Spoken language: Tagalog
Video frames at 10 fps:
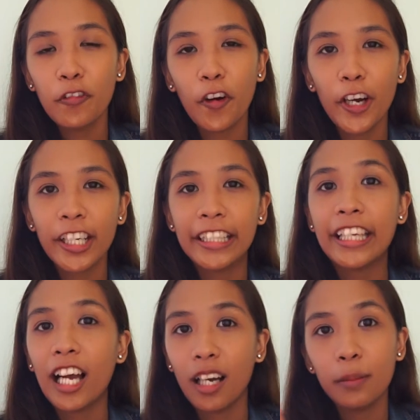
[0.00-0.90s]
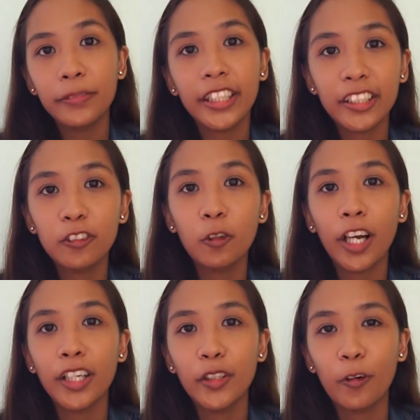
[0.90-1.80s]
far, i-update ko
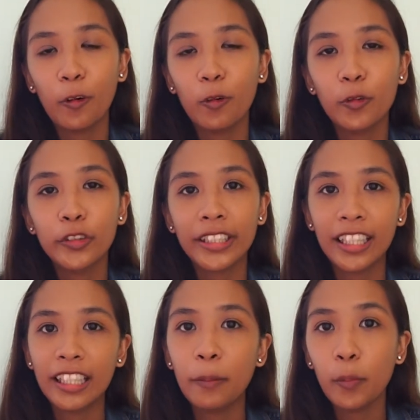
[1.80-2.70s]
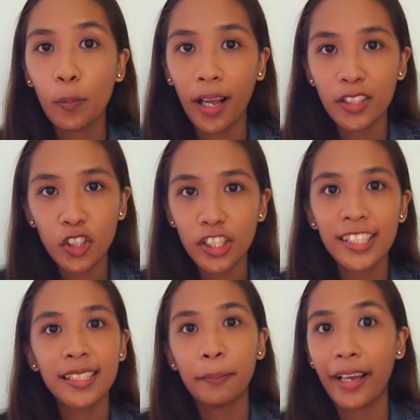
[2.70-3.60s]
kayo kung talagang pumasok
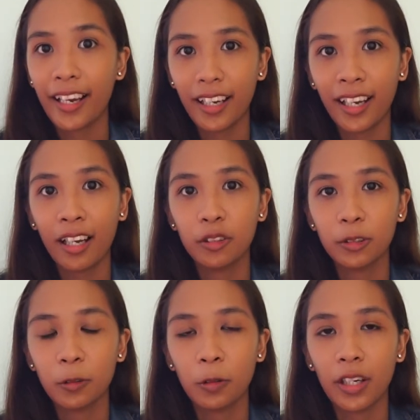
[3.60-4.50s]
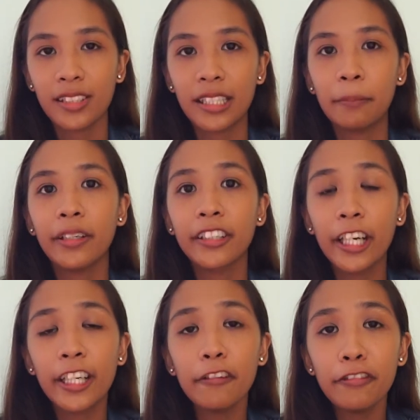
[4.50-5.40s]
siya sa bank account ko. Kasi
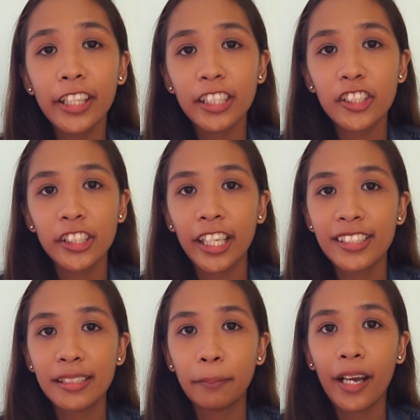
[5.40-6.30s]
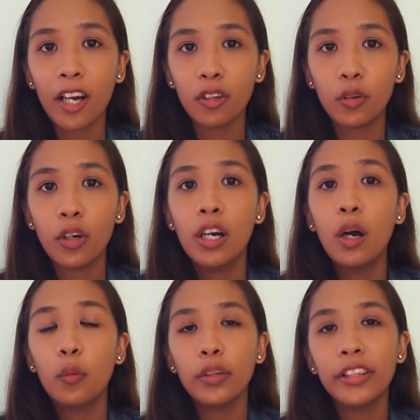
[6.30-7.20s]
magre-reflect siya sa banko
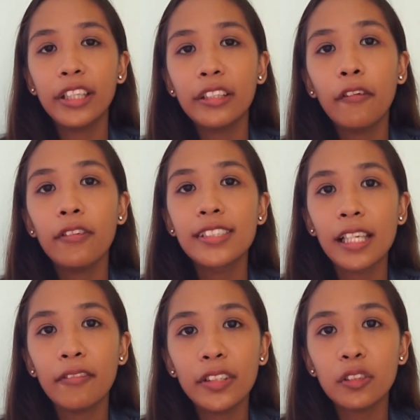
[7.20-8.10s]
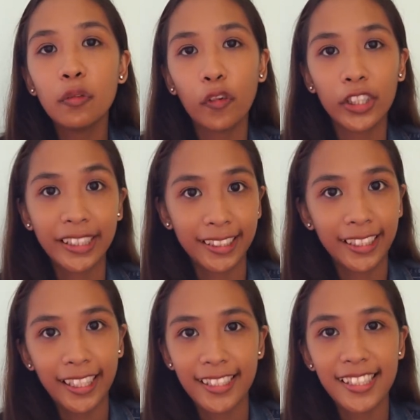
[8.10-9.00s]
within 7 to 14
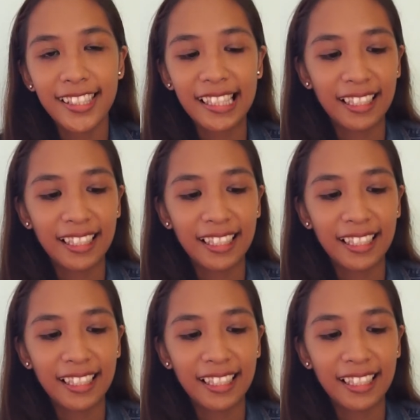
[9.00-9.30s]
days.